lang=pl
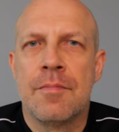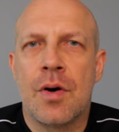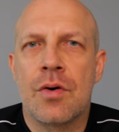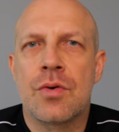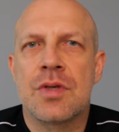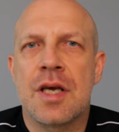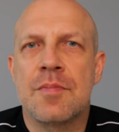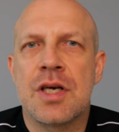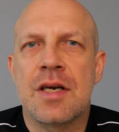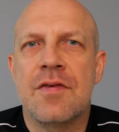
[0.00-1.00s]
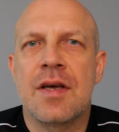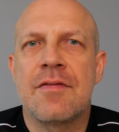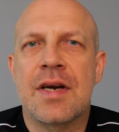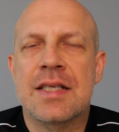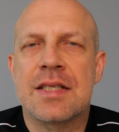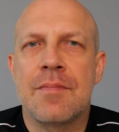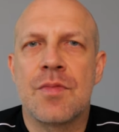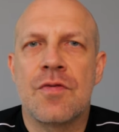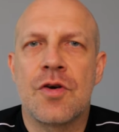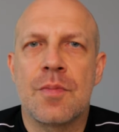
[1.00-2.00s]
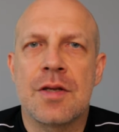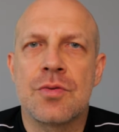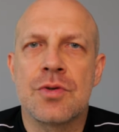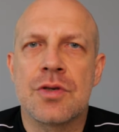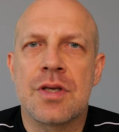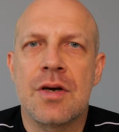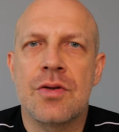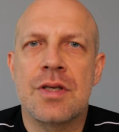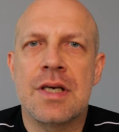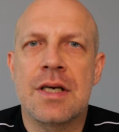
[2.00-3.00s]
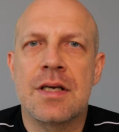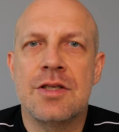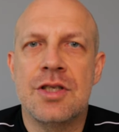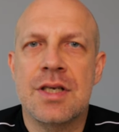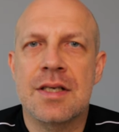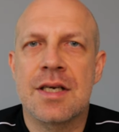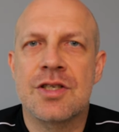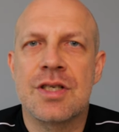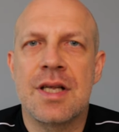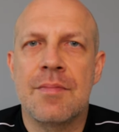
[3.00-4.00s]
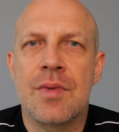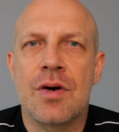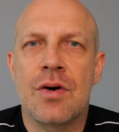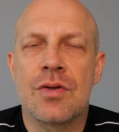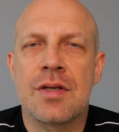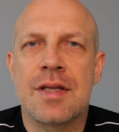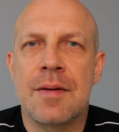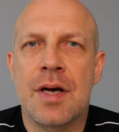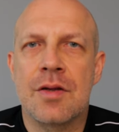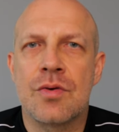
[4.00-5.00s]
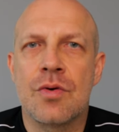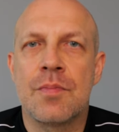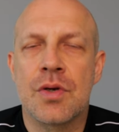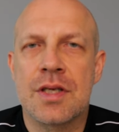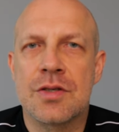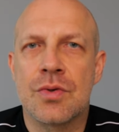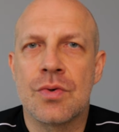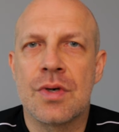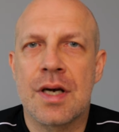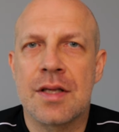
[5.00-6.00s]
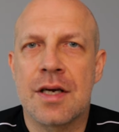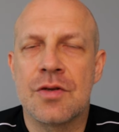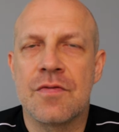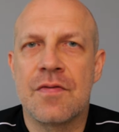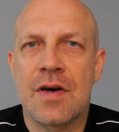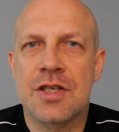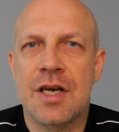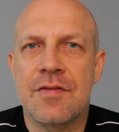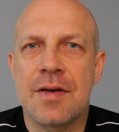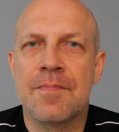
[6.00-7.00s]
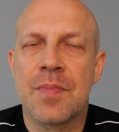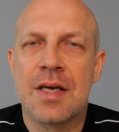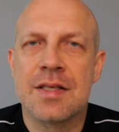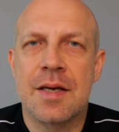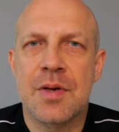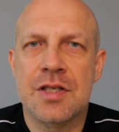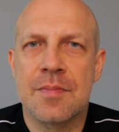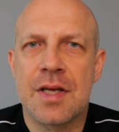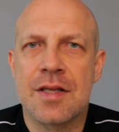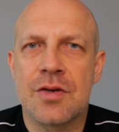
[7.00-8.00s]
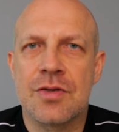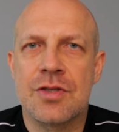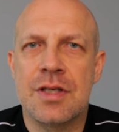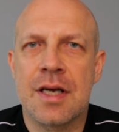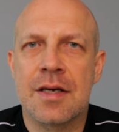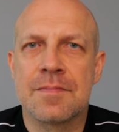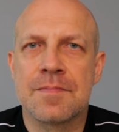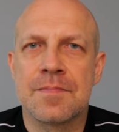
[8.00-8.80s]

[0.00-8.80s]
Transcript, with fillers: Po krótkiej przerwie wracam do formatu cotygodnik. Dzisiaj zaczynam od tematu protestu katechetów w Warszawie. Zapraszam na ten odcinek.